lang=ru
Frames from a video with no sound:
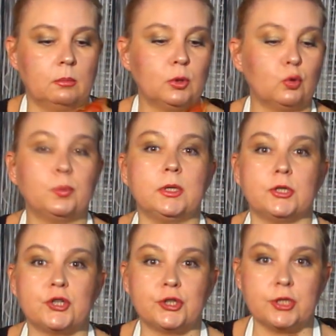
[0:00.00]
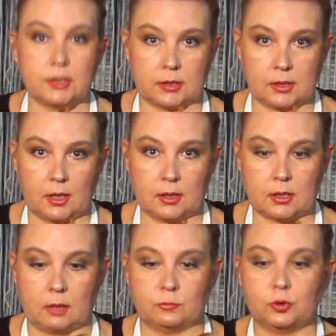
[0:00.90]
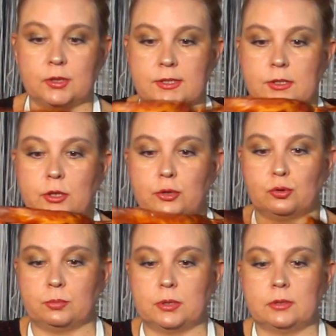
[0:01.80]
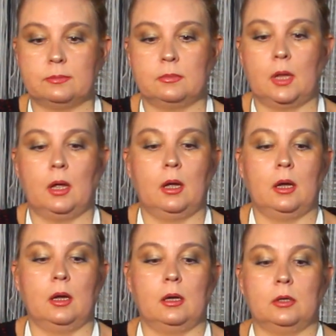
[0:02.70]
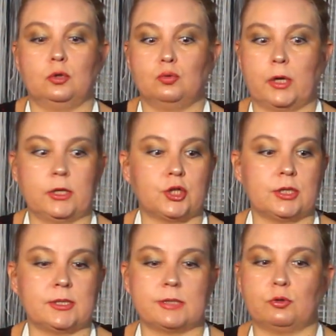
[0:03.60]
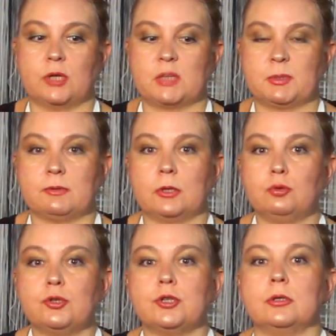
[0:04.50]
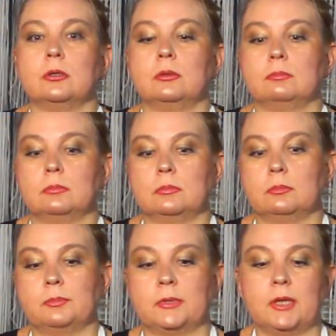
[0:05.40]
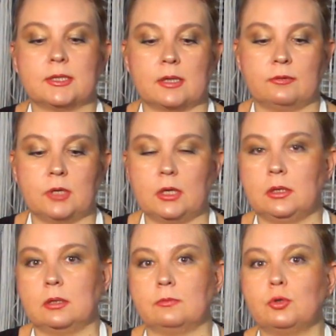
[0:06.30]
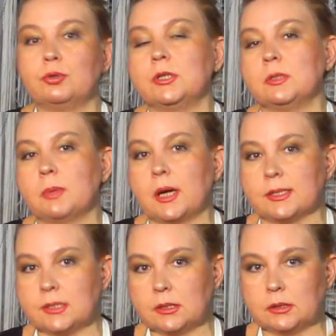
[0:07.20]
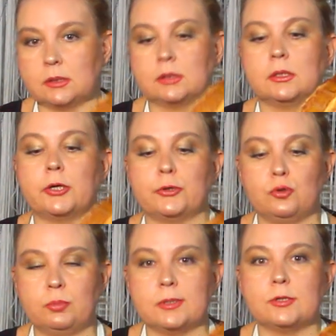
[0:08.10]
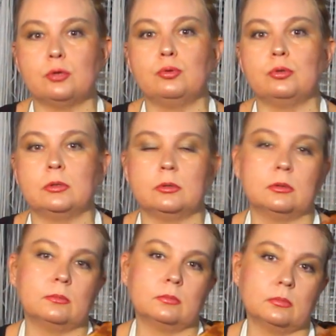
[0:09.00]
Мы купили 4 килограмма вот этих ребер. Ну, конечно, здесь вот есть позвоночник. Для сравнения, в других магазинах ребра стоят